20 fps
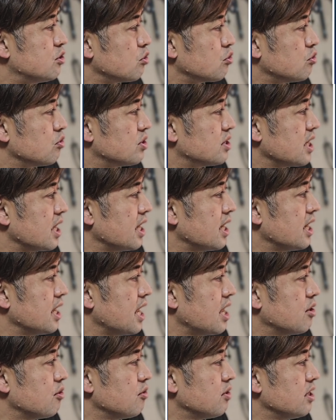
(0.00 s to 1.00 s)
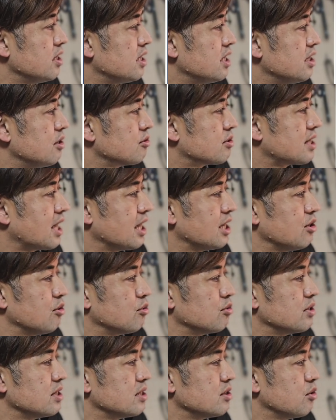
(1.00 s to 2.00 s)
性 LED を採
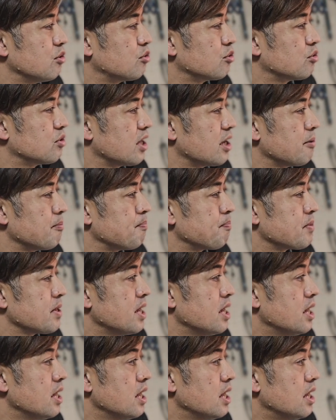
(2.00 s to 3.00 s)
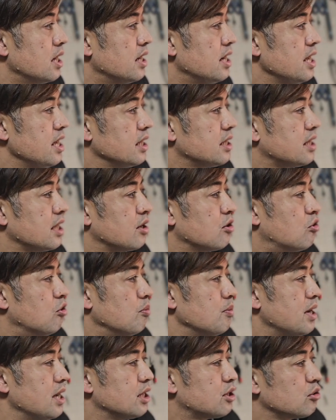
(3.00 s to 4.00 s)
用ということで、 0.5
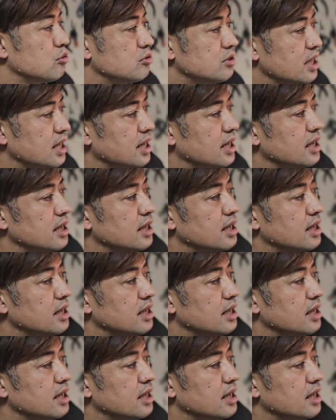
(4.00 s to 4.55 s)
メートルで